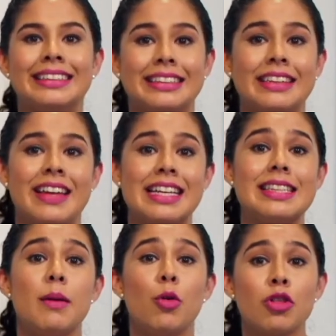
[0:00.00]
Si te
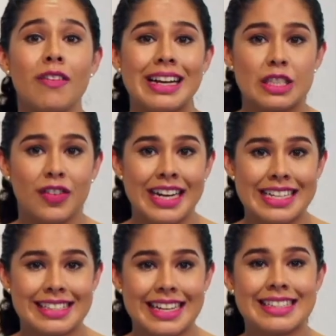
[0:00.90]
interesa el mundo de las
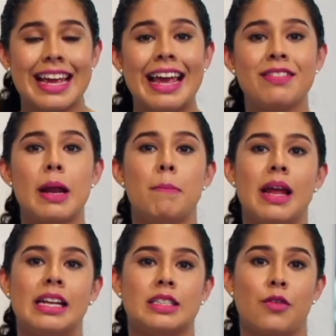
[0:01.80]
finanzas, entra al
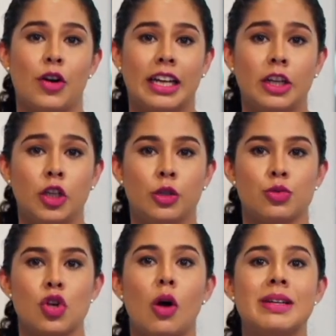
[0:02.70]
playlist de Breaking
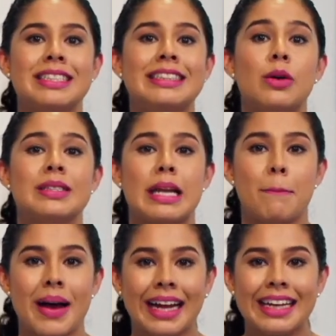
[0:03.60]
News o visita
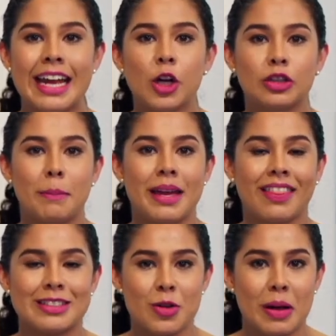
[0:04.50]
nuestra página y no te
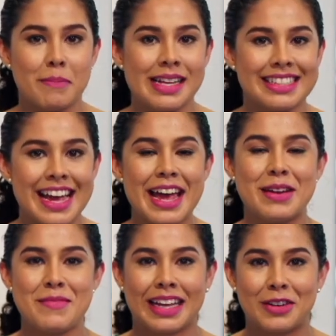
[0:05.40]
pierdas lo que pasa
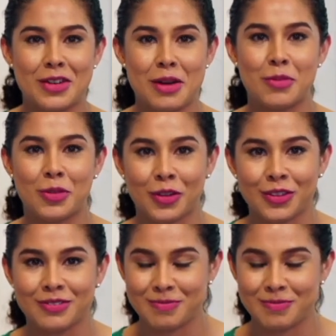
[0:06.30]
en México y el mundo.